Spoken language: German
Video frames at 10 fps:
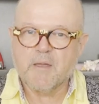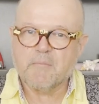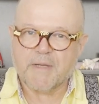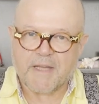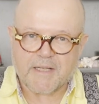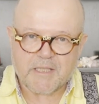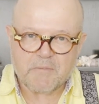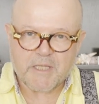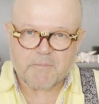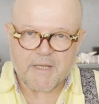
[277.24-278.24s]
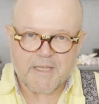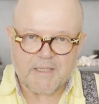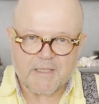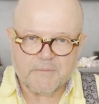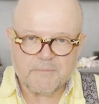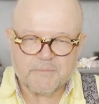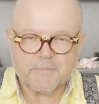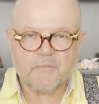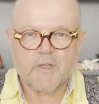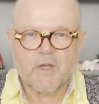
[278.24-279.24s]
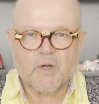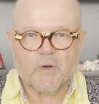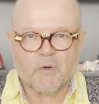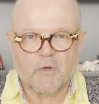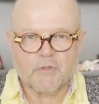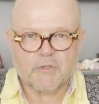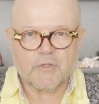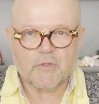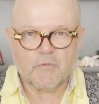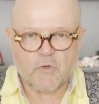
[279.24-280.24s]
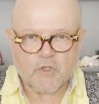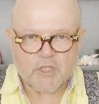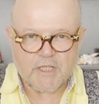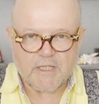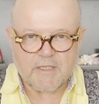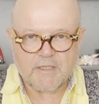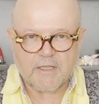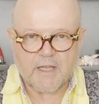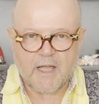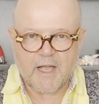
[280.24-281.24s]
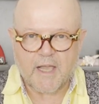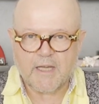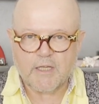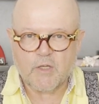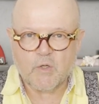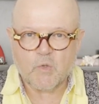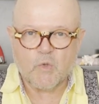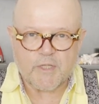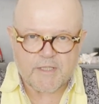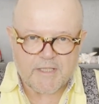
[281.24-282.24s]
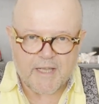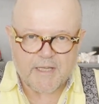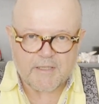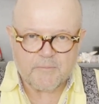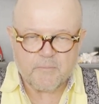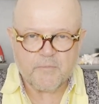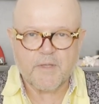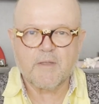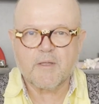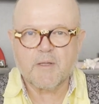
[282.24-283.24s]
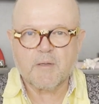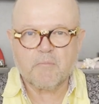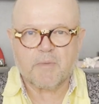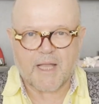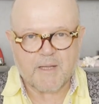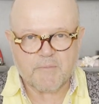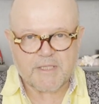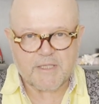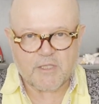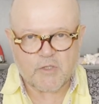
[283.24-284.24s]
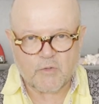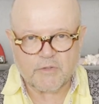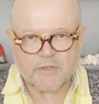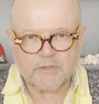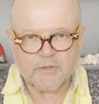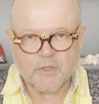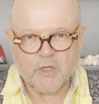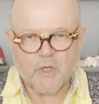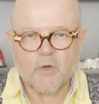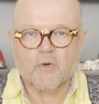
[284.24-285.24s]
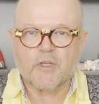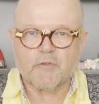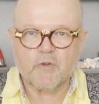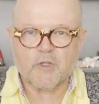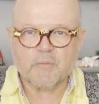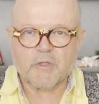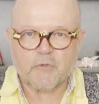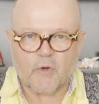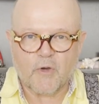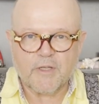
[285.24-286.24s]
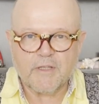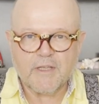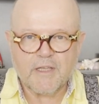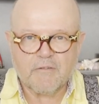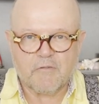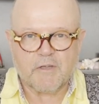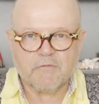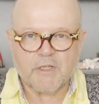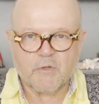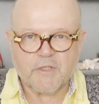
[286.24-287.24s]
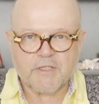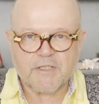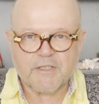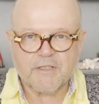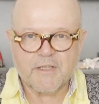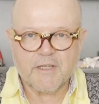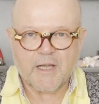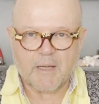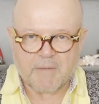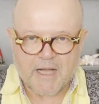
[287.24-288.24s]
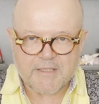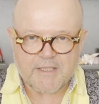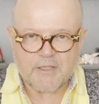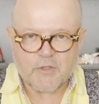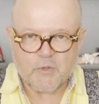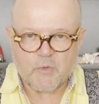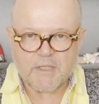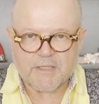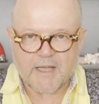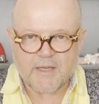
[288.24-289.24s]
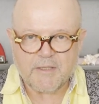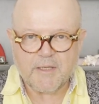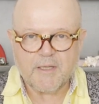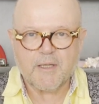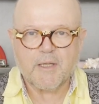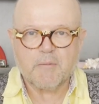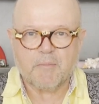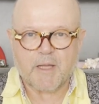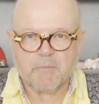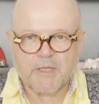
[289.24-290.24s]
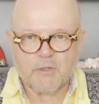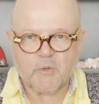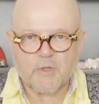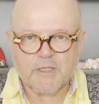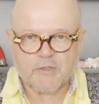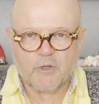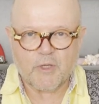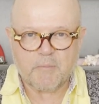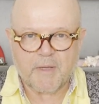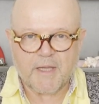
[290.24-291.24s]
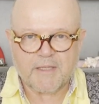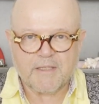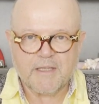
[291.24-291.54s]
Ich bedanke mich bei Ihnen und wünsche Ihnen eine gute Zeit. Bleiben Sie gesund und ich würde mich freuen, wenn wir uns am 18. Juni dann bei Pico in Sonneberg